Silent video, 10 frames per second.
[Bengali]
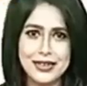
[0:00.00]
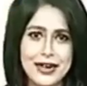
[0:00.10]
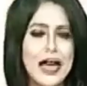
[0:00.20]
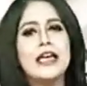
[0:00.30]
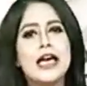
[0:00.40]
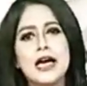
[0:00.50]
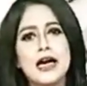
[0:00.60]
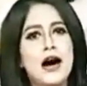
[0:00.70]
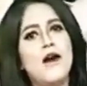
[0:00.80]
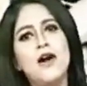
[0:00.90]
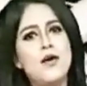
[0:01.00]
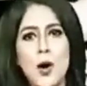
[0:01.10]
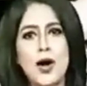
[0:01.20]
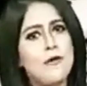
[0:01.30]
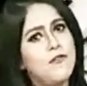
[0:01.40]
নাকি এক হাওয়া
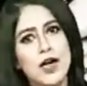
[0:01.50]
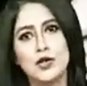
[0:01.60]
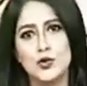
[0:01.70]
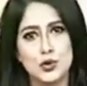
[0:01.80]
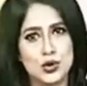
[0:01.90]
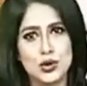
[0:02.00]
ভরা ফানুষ